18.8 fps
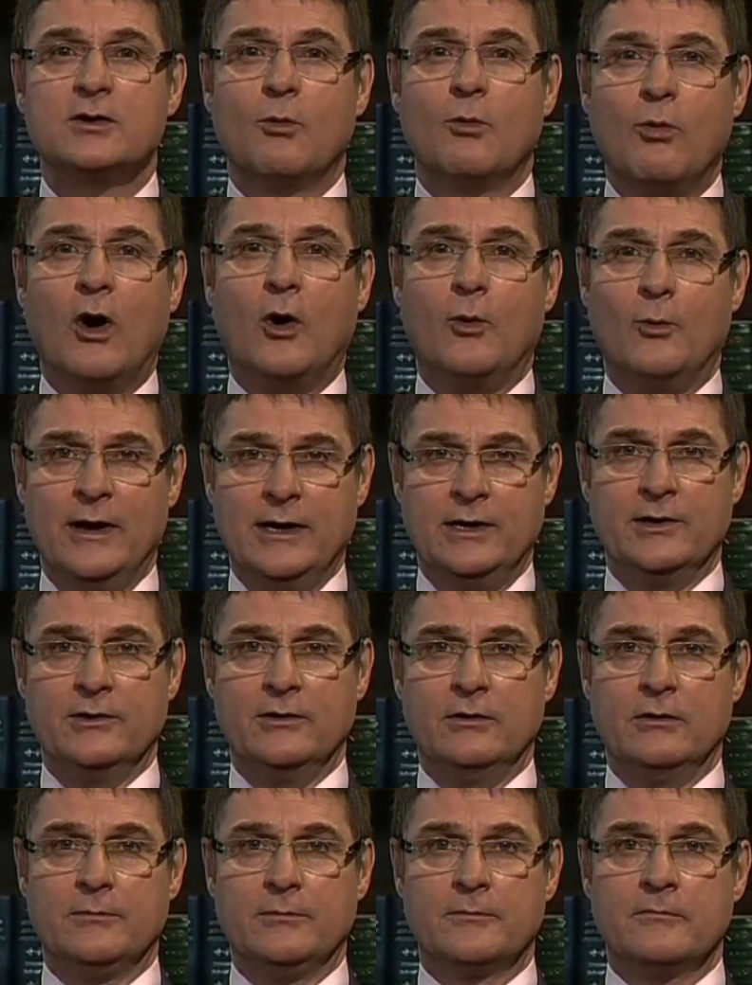а, но
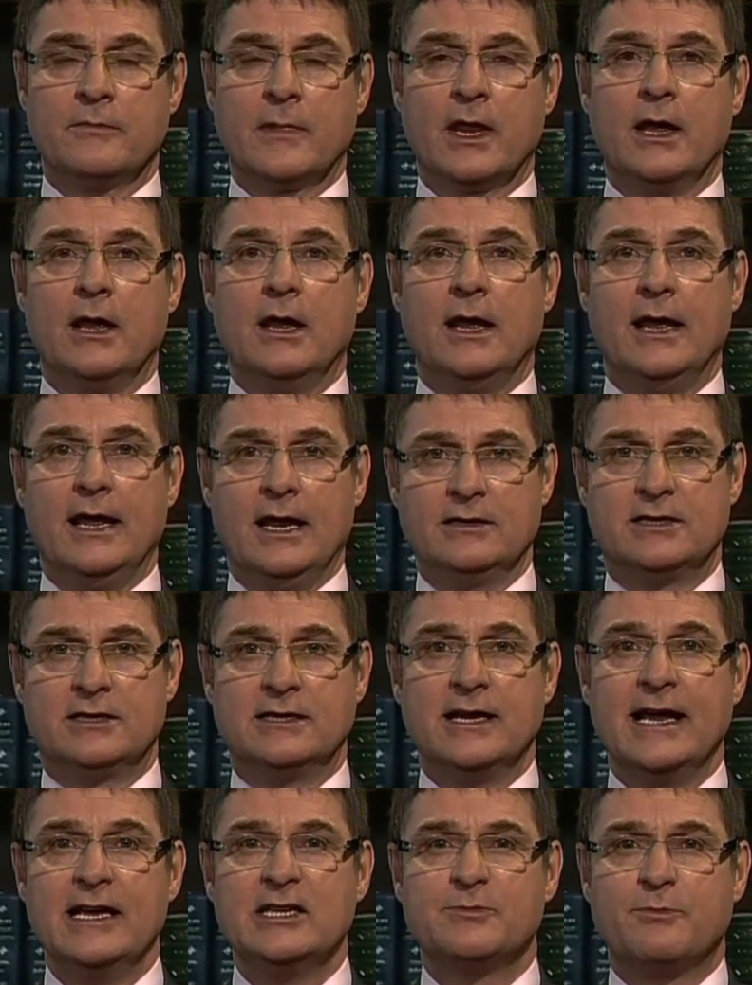также это влияет и на
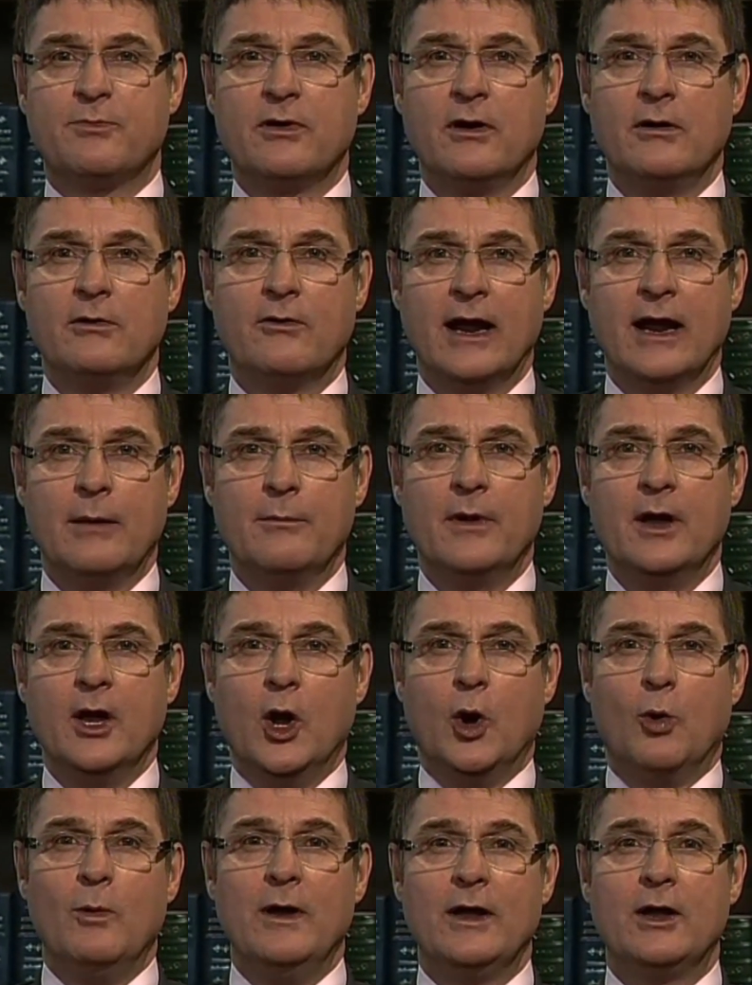то, что мы делаем, то есть
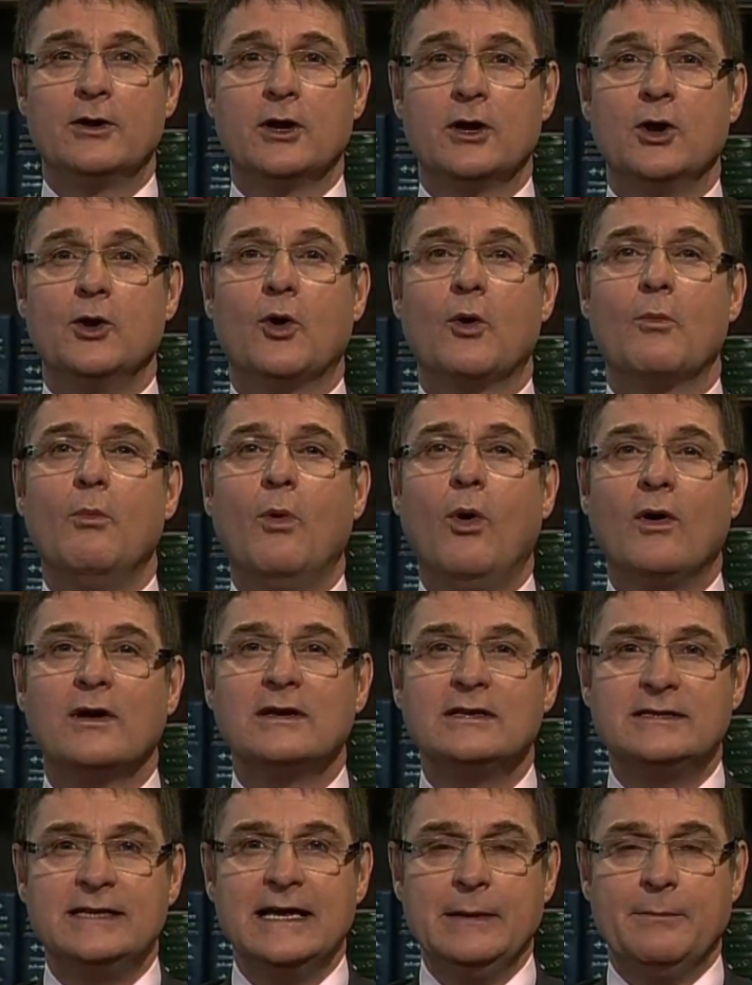как мы поступаем. На
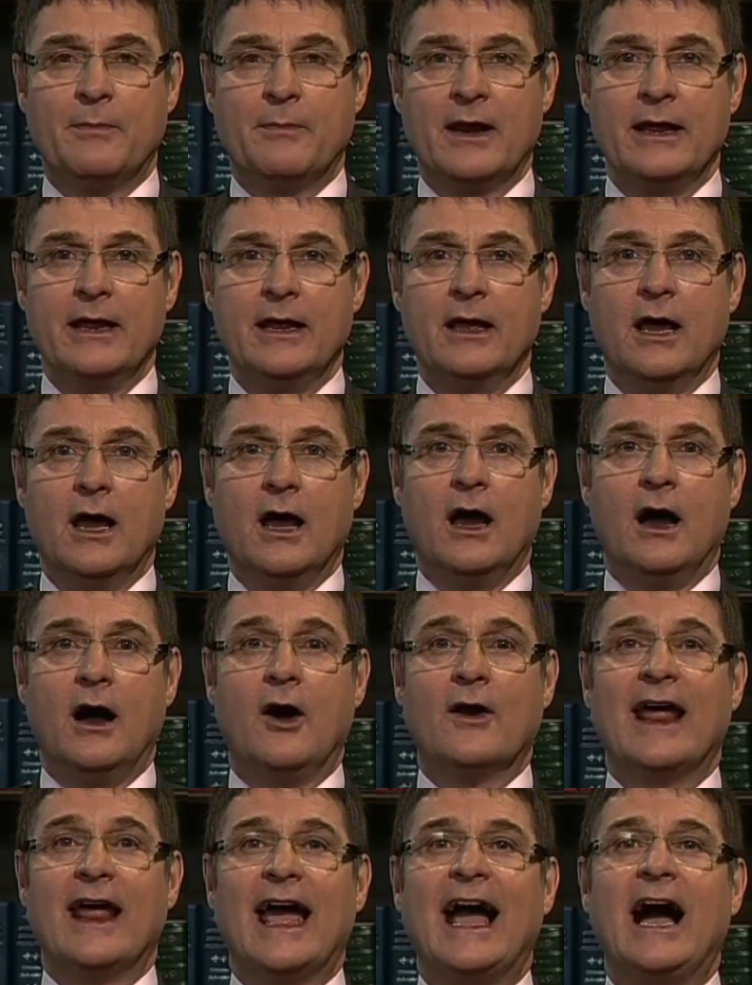сегодняшнем занятии мы
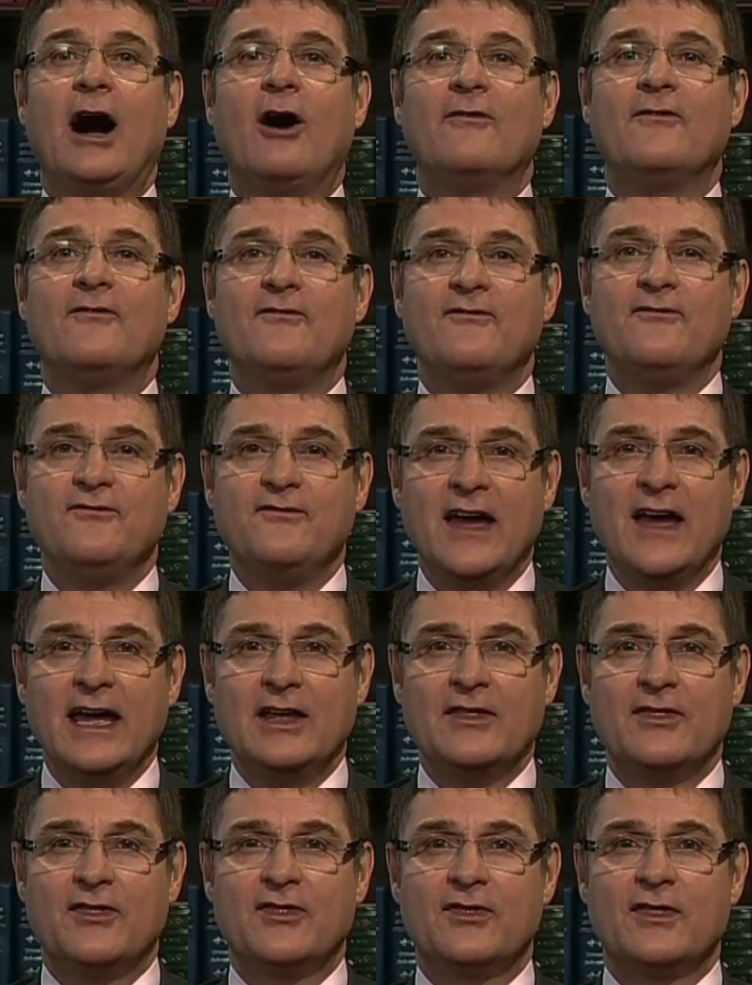с вами более
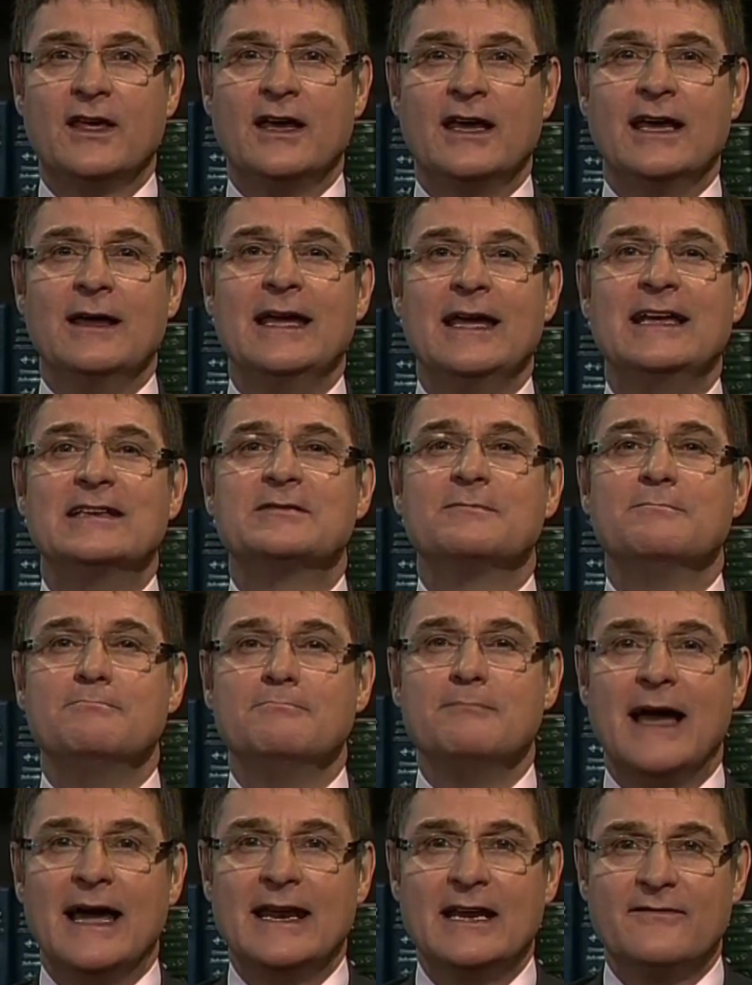глубоко рассмотрим,
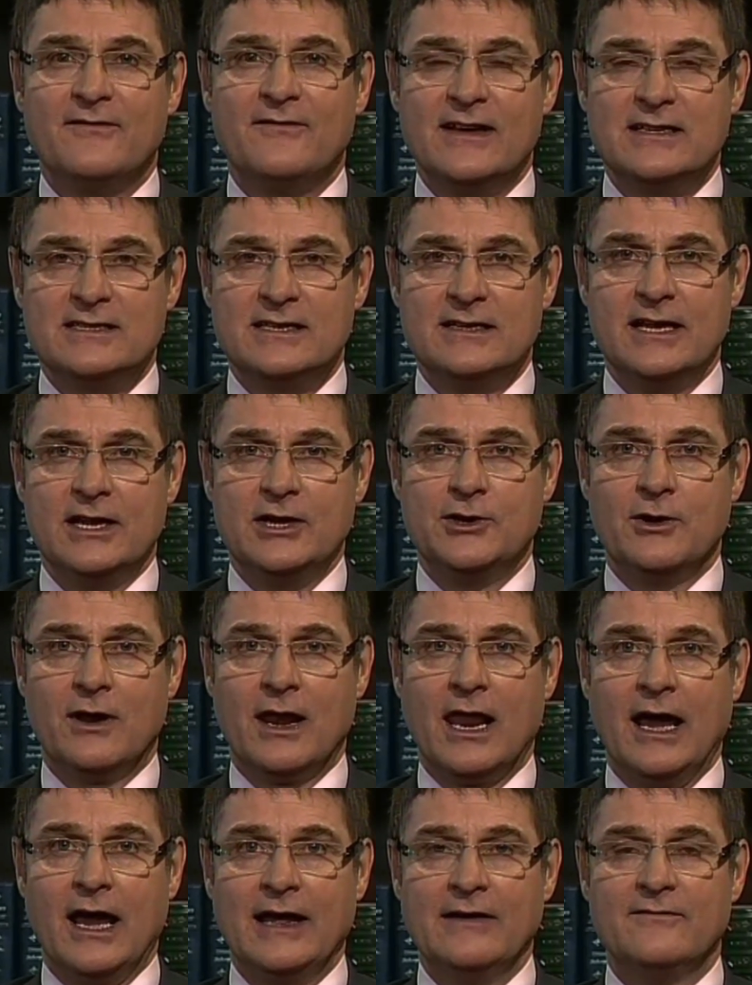как вера проявляется
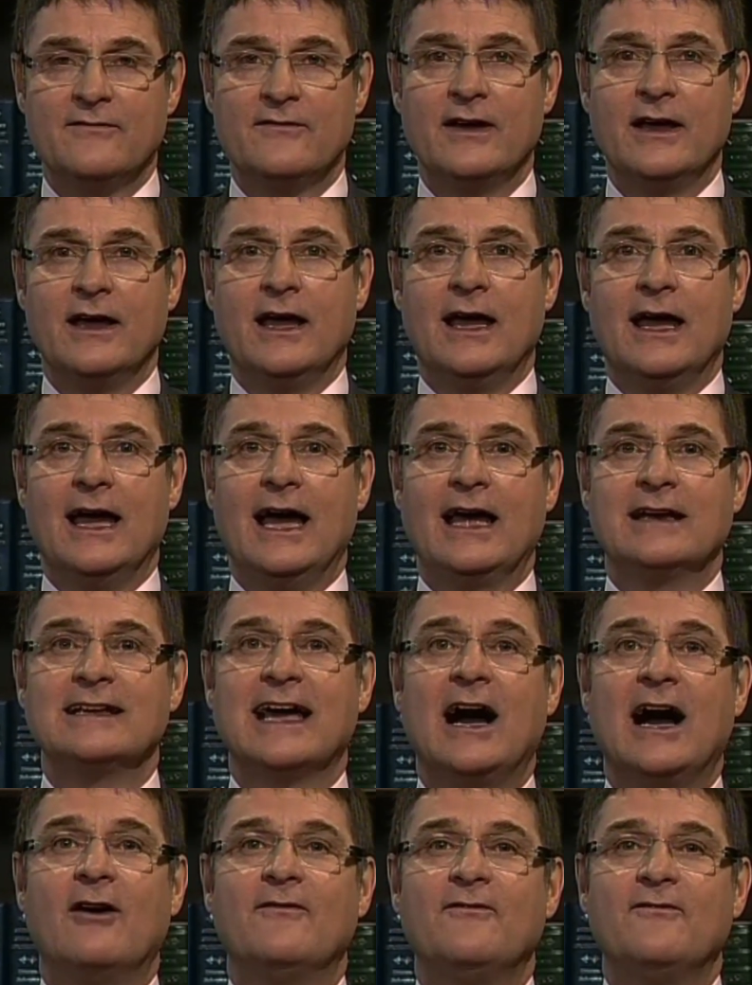в твоей жизни и
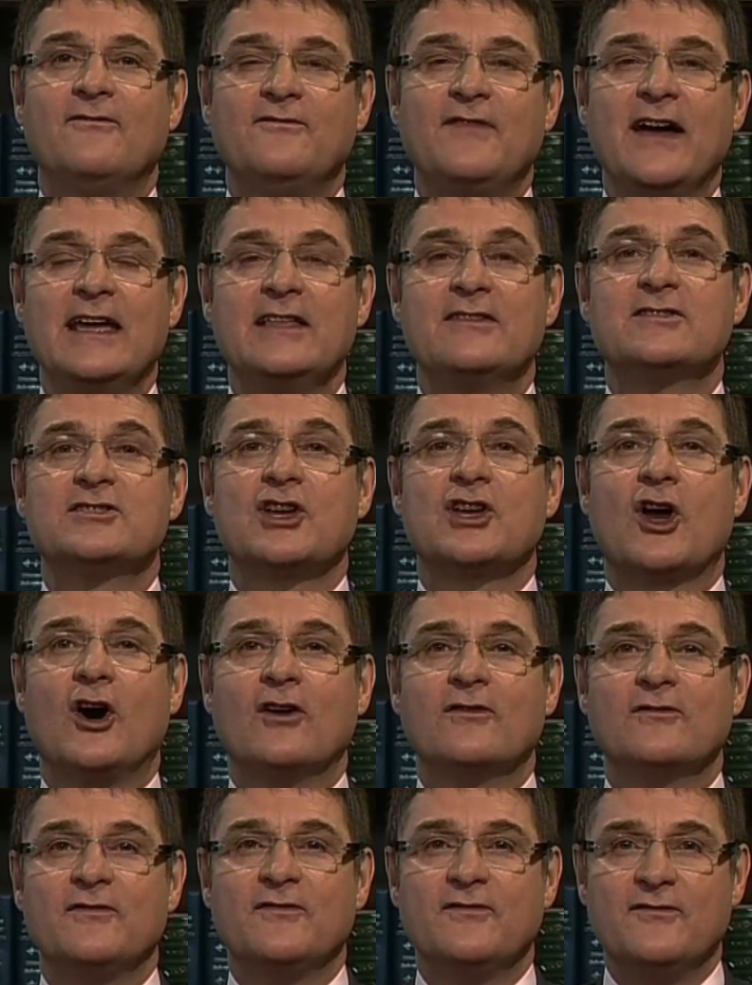как
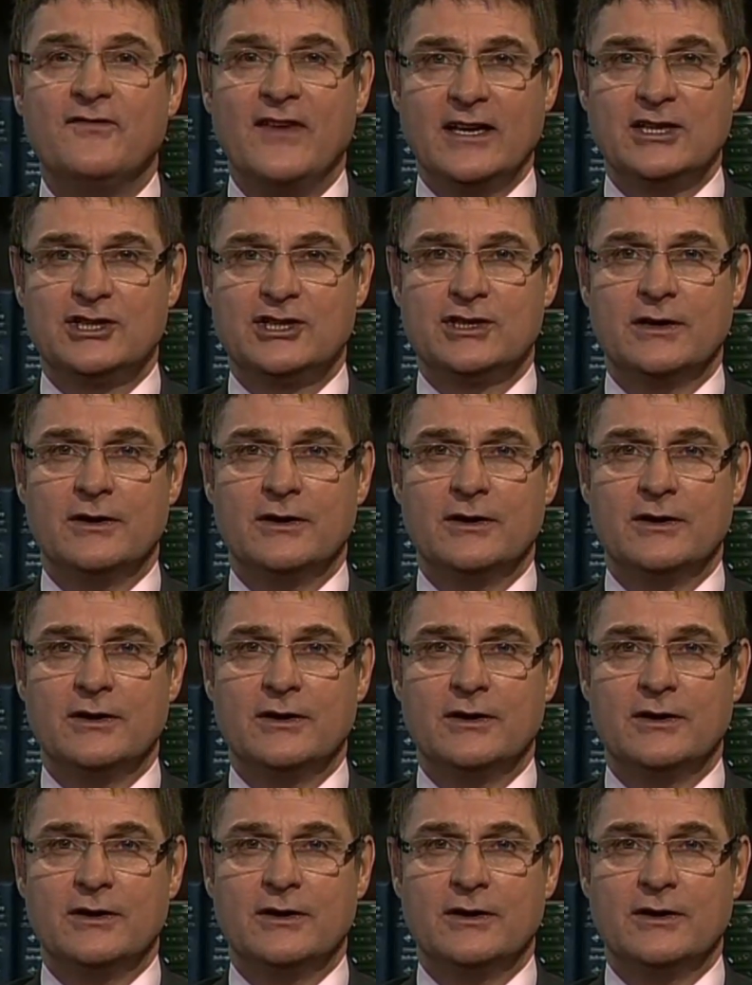исповедание веры